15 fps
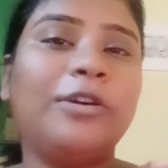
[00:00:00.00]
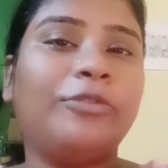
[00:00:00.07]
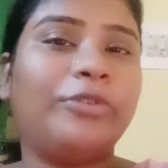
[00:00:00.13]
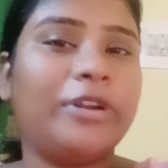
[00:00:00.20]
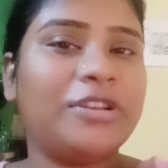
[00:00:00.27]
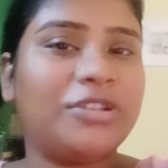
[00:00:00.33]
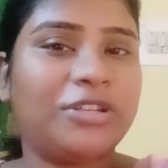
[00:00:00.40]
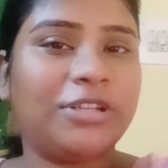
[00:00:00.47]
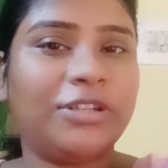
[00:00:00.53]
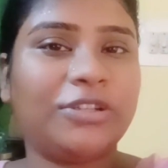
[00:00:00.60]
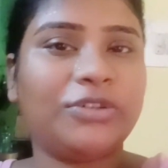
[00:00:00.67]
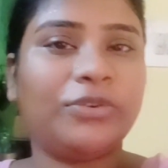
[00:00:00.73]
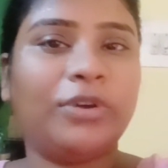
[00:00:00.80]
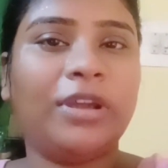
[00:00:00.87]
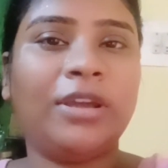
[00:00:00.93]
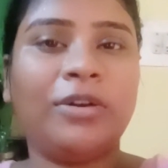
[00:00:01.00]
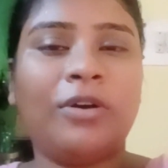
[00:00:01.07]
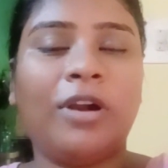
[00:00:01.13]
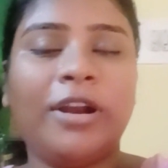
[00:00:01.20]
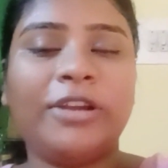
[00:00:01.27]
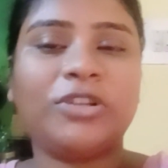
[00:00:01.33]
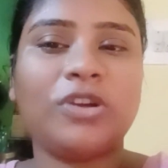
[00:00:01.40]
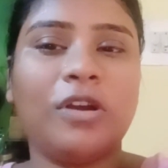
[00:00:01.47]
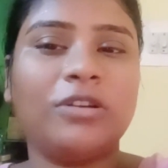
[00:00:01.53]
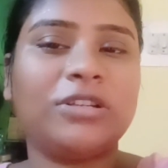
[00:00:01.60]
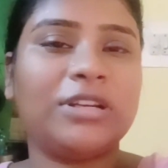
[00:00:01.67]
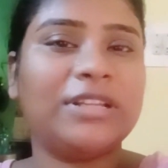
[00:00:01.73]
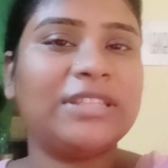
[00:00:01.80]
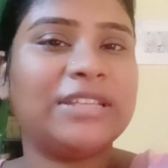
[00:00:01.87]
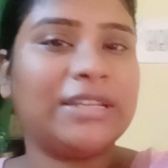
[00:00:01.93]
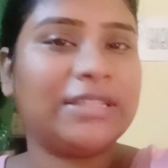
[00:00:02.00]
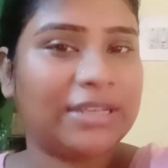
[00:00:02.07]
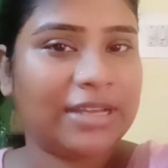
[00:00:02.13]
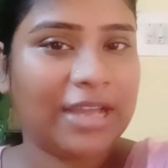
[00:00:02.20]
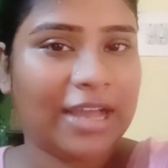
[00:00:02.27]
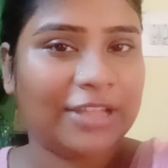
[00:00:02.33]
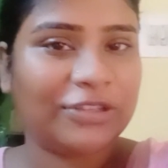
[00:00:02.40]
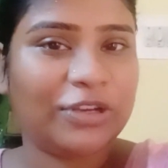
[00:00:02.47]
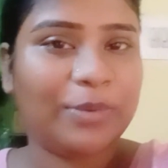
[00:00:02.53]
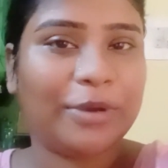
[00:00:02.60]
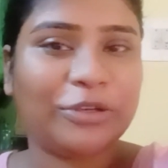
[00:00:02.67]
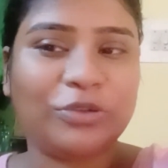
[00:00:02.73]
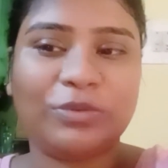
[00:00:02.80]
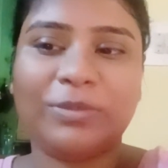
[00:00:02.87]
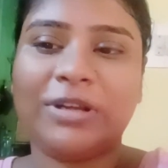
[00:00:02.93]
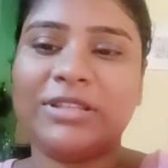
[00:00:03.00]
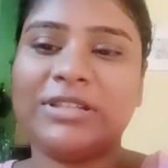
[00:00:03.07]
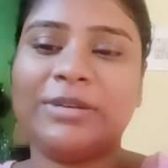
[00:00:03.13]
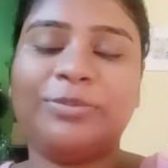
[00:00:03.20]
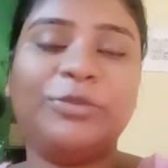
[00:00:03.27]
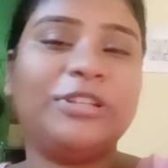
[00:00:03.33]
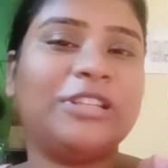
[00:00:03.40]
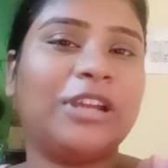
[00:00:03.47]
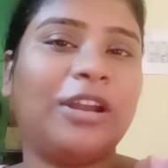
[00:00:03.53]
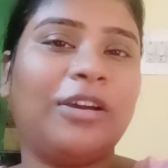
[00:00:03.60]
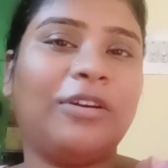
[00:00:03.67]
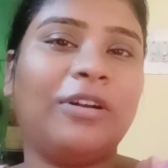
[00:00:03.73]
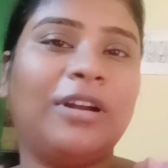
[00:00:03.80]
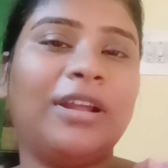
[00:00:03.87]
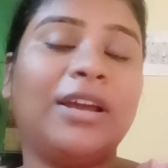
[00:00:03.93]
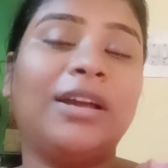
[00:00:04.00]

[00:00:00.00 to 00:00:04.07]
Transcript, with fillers: ফ্রেশ ফ্রেশ হয়ে ঘরের সংসারে যা যা কাজ হয় বাসন মাজা বিছানা করা